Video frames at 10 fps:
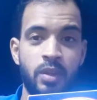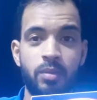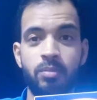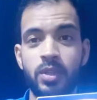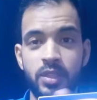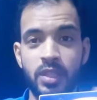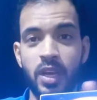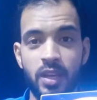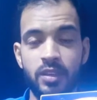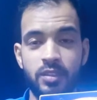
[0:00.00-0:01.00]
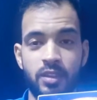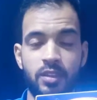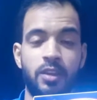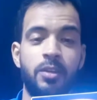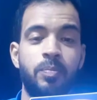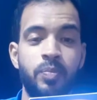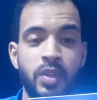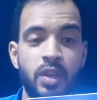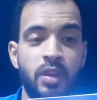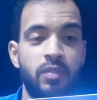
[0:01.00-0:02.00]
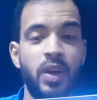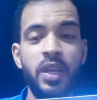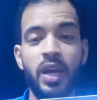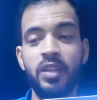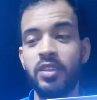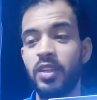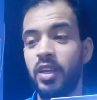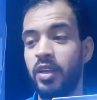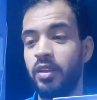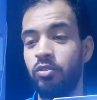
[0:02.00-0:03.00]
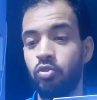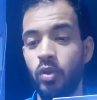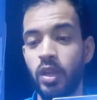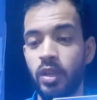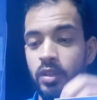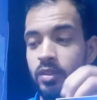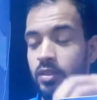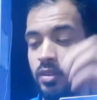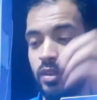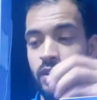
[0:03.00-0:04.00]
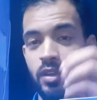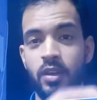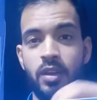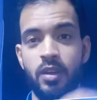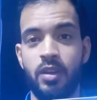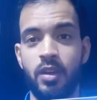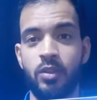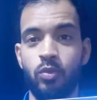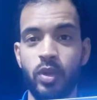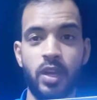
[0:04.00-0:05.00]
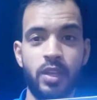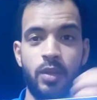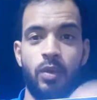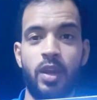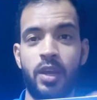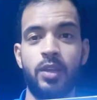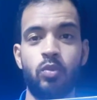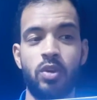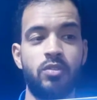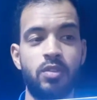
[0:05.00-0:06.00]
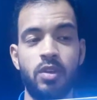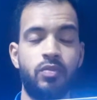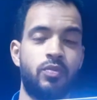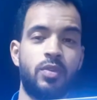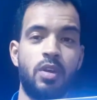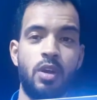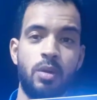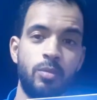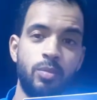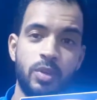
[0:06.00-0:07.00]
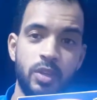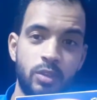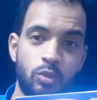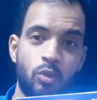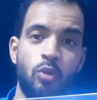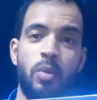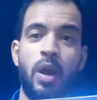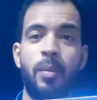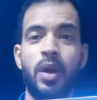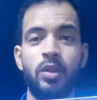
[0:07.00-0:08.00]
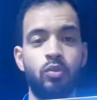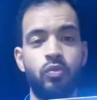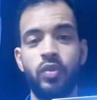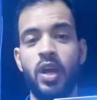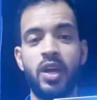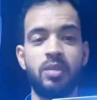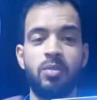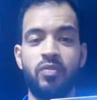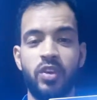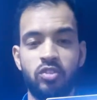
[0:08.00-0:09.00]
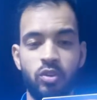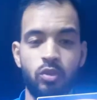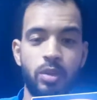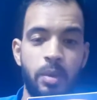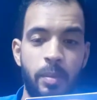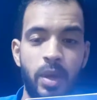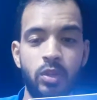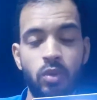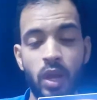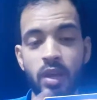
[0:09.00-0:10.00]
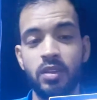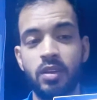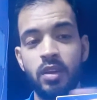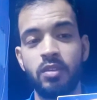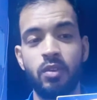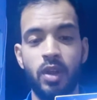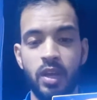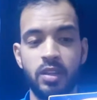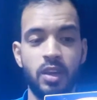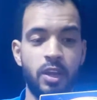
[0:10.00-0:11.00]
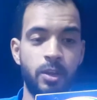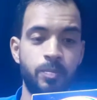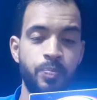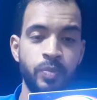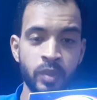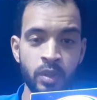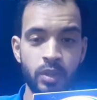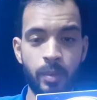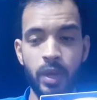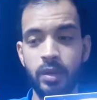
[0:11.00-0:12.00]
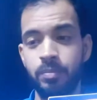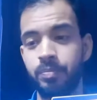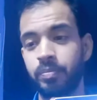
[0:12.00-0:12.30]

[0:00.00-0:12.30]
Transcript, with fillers: من داخل الصيدليه فاحنا عندنا ايه شويه آه، ادويه كده وعلاجات واصناف اه ممكن يدخلوا مع بعض وفي حاجات ما ينفعش ناخدها مع بعض والحاجات الرخيصه والحاجات الغاليه طبعا